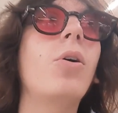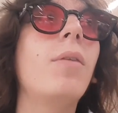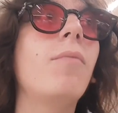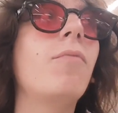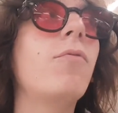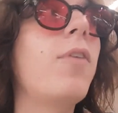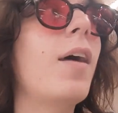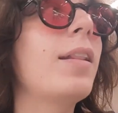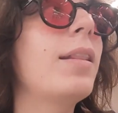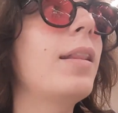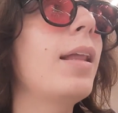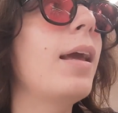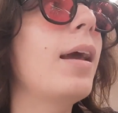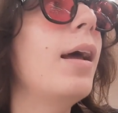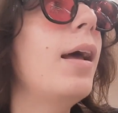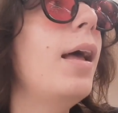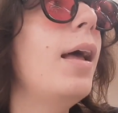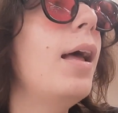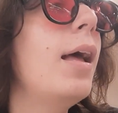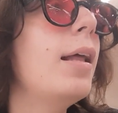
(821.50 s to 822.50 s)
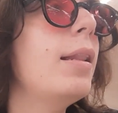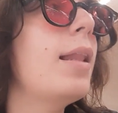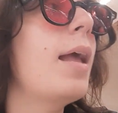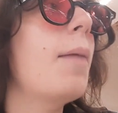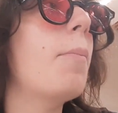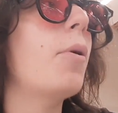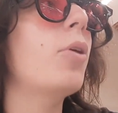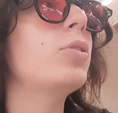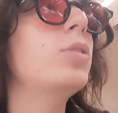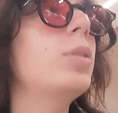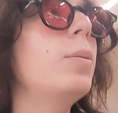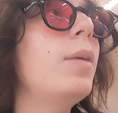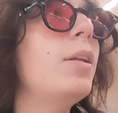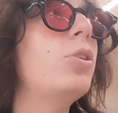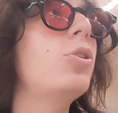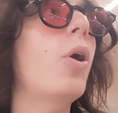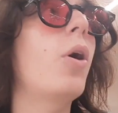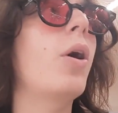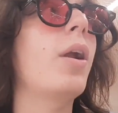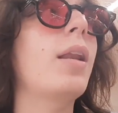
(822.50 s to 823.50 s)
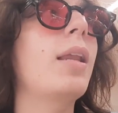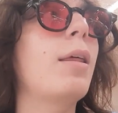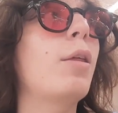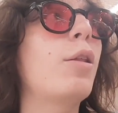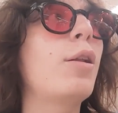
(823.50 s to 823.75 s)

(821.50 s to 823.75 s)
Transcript: infatti nei prossimi giorni